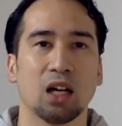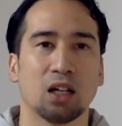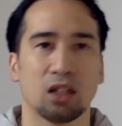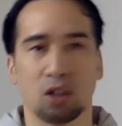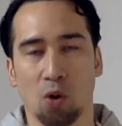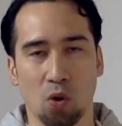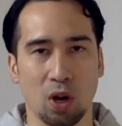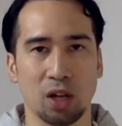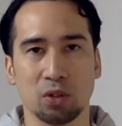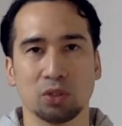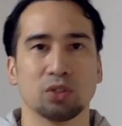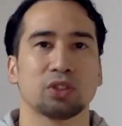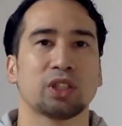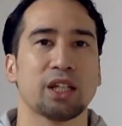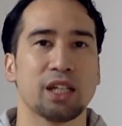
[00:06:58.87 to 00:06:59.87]
他
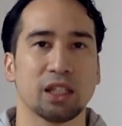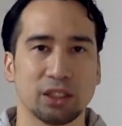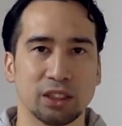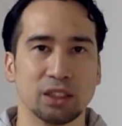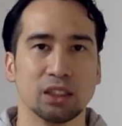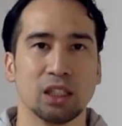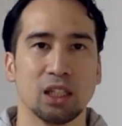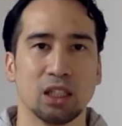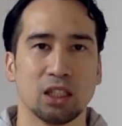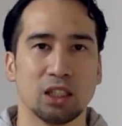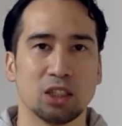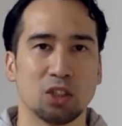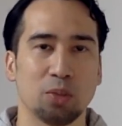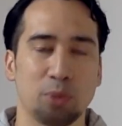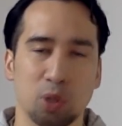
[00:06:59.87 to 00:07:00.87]
のサイヤ人
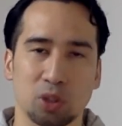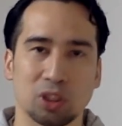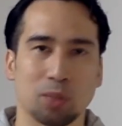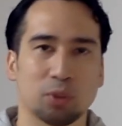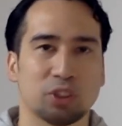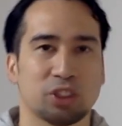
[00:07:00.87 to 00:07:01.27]
の描写も